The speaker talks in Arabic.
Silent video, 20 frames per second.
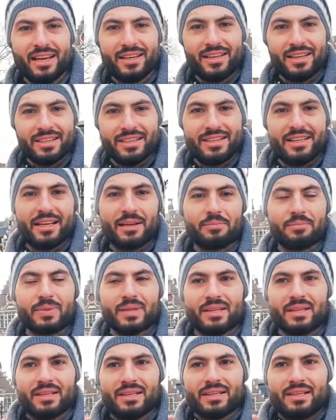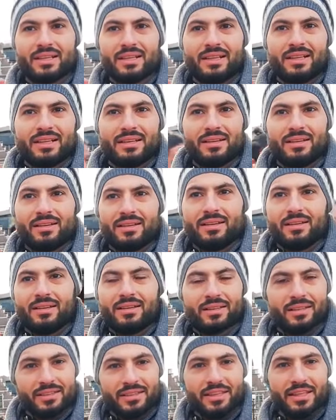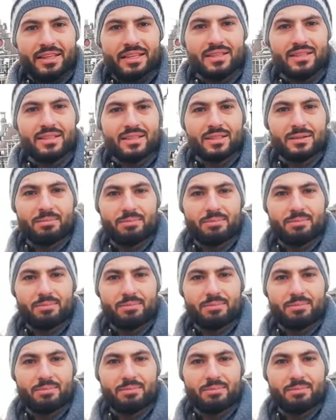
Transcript: هي آه، اثنين